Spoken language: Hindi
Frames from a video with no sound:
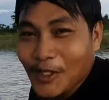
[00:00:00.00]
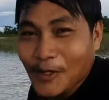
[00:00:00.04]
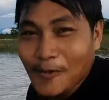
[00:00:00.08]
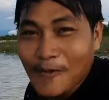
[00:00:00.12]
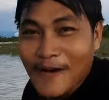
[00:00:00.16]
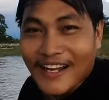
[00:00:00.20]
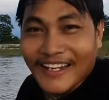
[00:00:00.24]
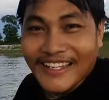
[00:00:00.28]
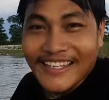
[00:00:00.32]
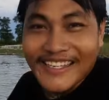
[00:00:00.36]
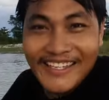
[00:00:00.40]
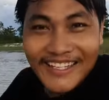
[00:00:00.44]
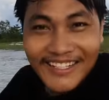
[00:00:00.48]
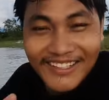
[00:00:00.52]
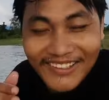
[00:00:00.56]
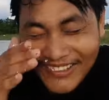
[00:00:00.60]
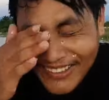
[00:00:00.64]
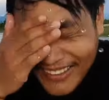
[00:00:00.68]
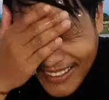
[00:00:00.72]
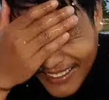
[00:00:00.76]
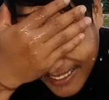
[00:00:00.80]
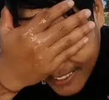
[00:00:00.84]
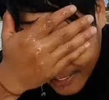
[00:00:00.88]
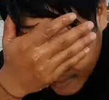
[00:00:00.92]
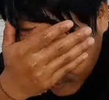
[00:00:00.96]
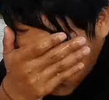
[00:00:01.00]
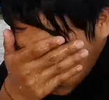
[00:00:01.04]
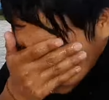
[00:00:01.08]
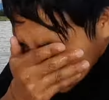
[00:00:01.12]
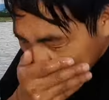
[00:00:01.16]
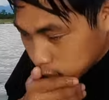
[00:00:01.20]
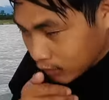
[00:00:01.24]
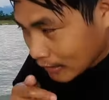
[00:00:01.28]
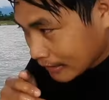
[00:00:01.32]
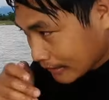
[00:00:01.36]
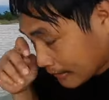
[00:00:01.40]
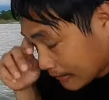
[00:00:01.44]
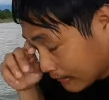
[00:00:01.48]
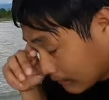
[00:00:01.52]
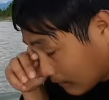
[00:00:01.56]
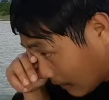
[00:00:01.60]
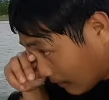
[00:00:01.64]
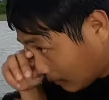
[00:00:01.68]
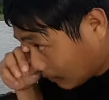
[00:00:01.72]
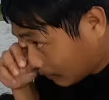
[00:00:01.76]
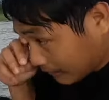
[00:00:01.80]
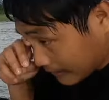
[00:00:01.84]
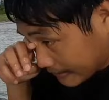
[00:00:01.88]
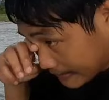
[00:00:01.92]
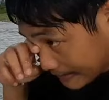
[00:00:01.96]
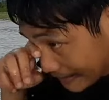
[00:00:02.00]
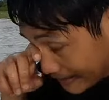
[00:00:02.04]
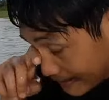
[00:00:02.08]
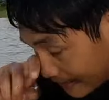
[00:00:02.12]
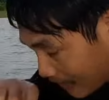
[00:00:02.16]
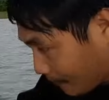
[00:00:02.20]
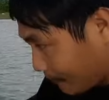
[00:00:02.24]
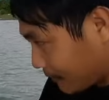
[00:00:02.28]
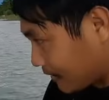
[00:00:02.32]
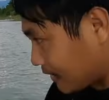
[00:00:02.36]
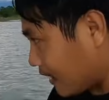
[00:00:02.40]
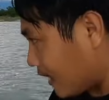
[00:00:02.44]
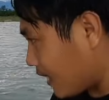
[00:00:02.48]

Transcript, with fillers: दो बाकी है नदी तो हम लोग इसलिए यहाँ पे